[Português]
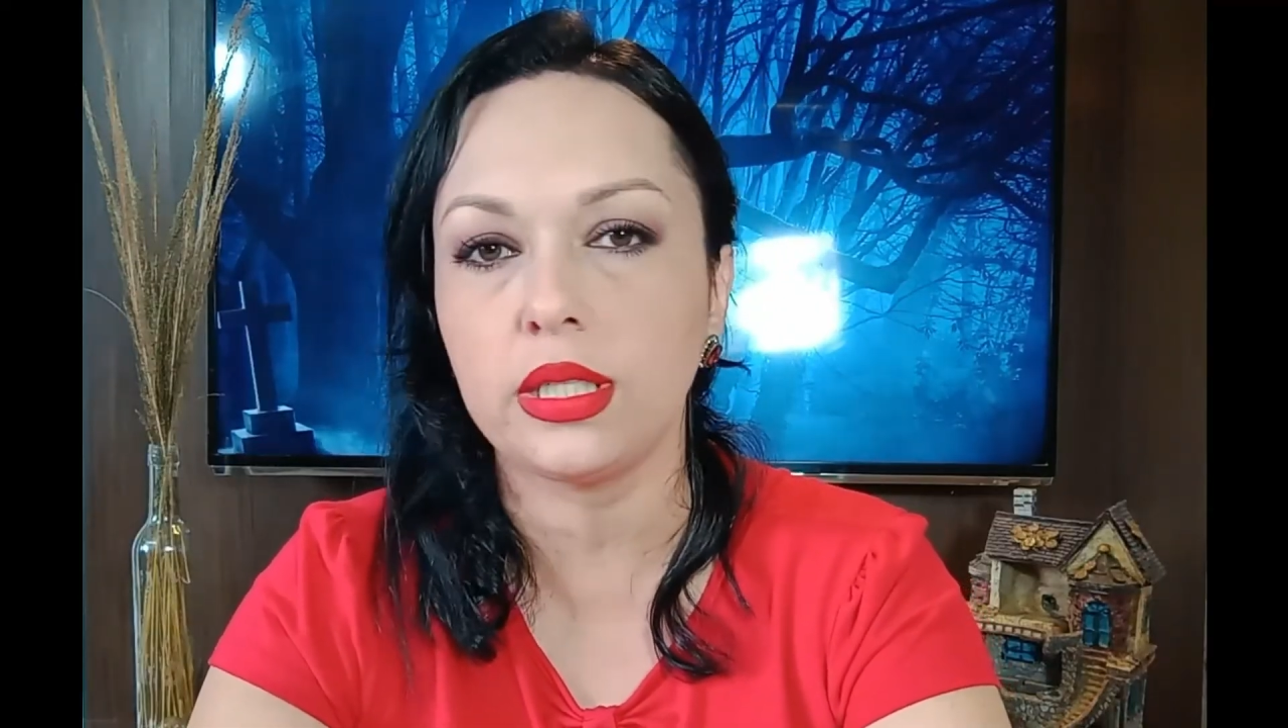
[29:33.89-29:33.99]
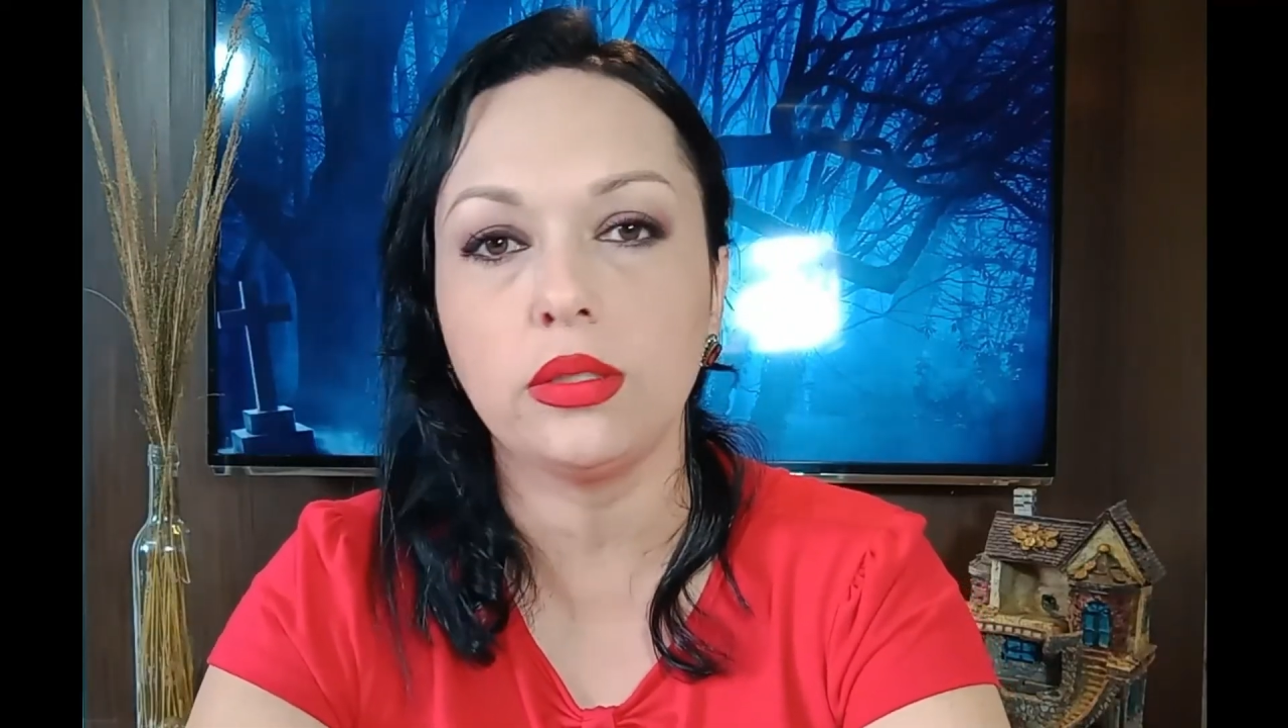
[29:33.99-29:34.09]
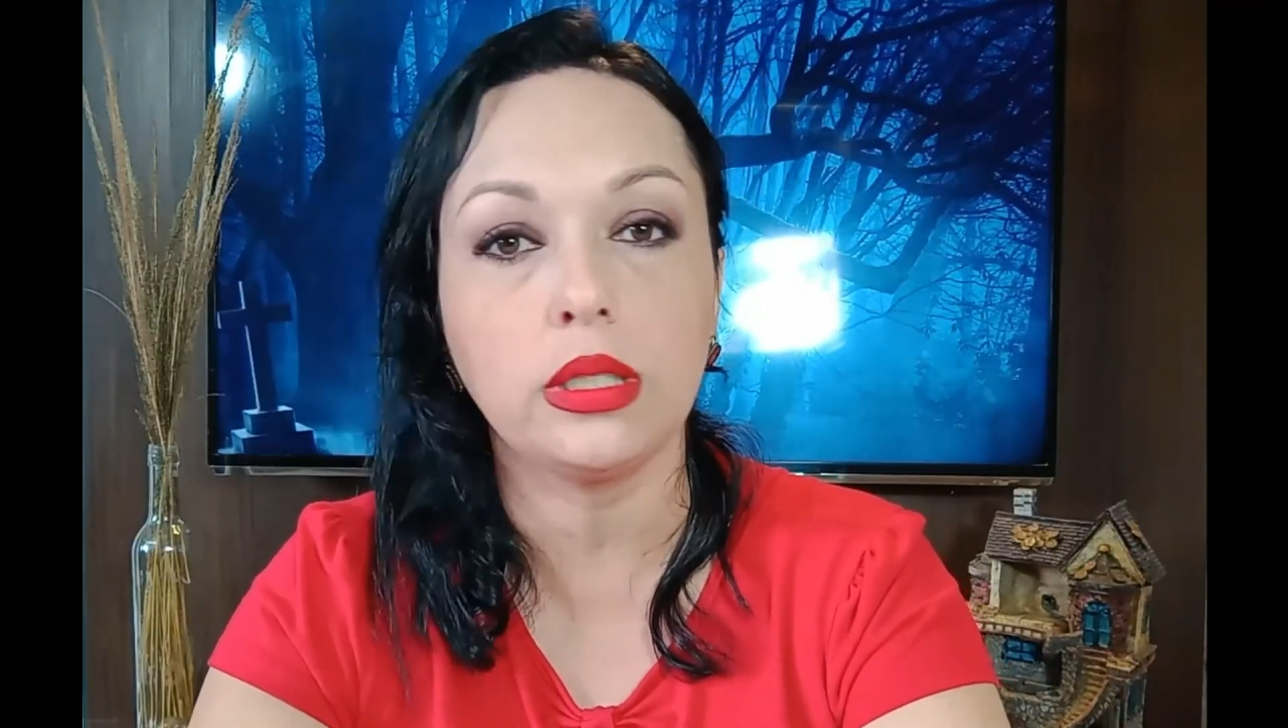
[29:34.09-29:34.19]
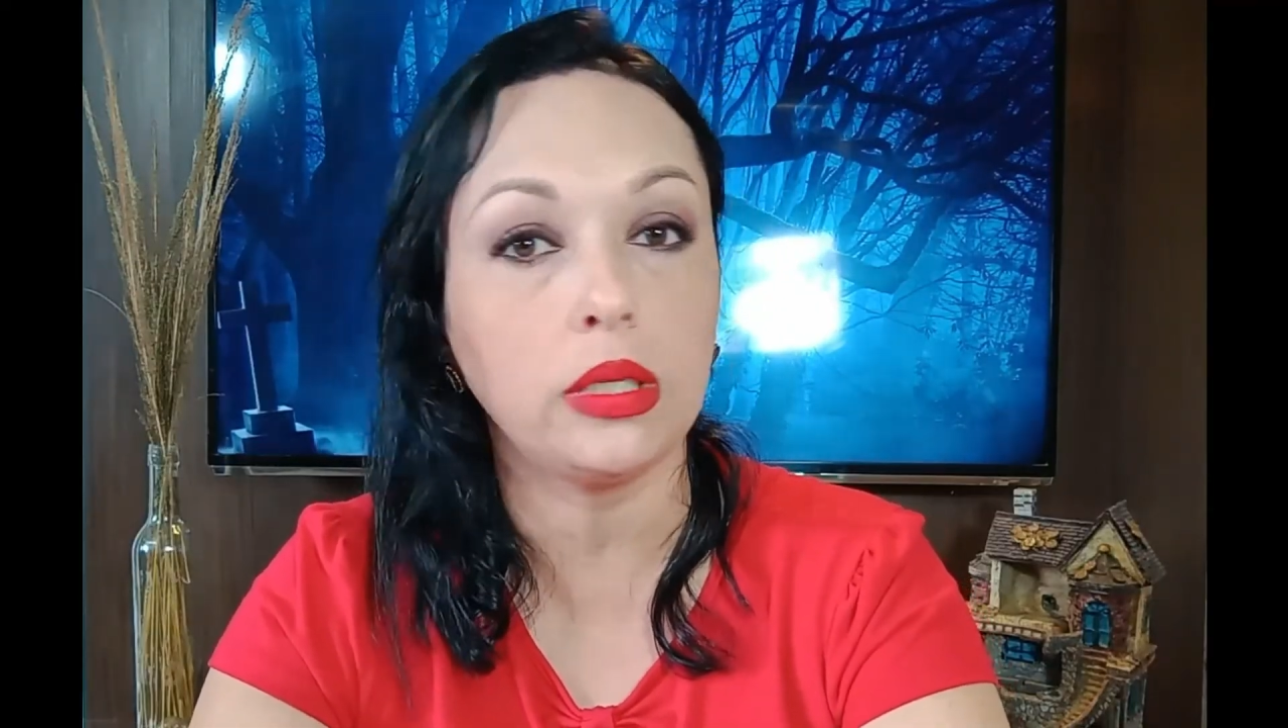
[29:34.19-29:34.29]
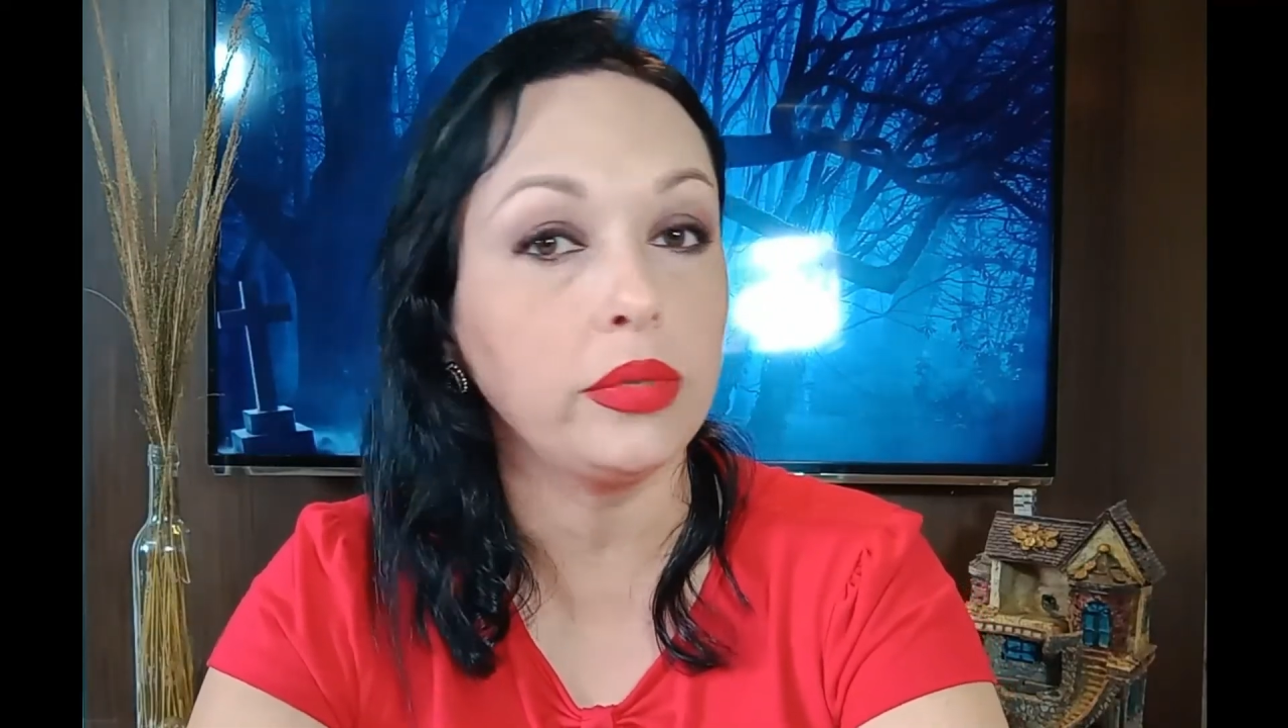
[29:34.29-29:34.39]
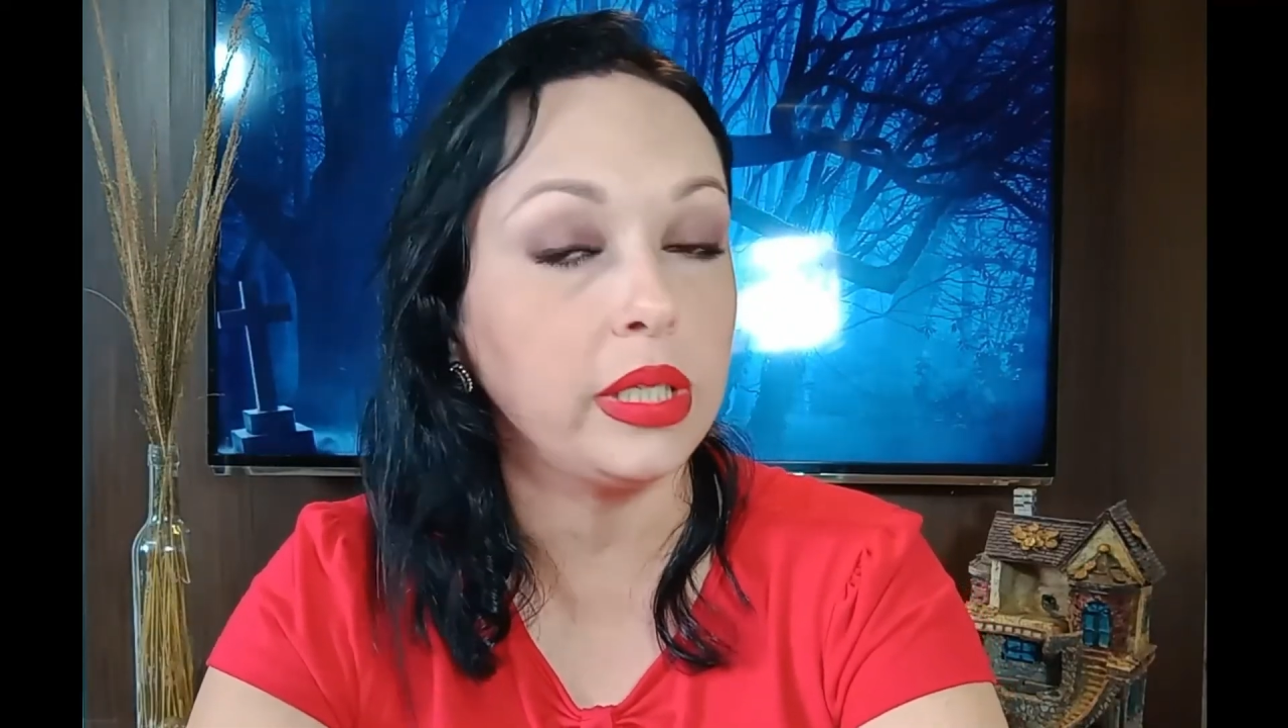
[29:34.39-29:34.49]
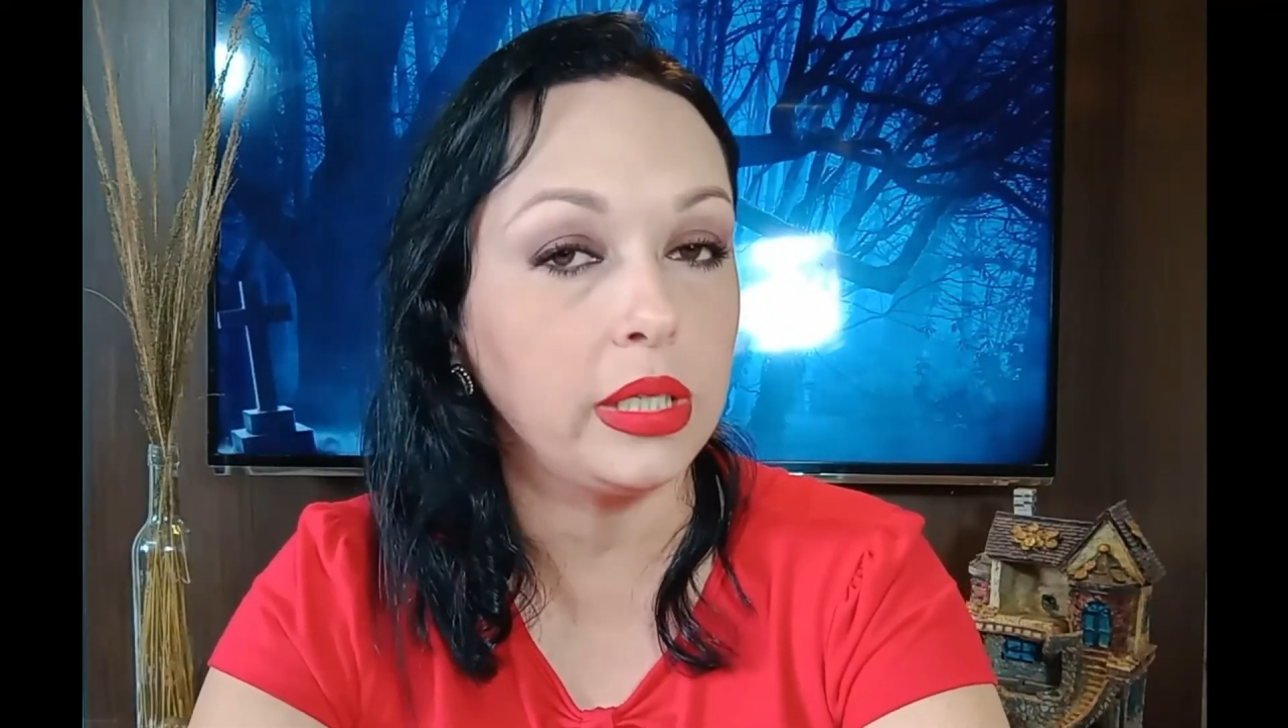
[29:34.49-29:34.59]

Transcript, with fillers: dizendo que não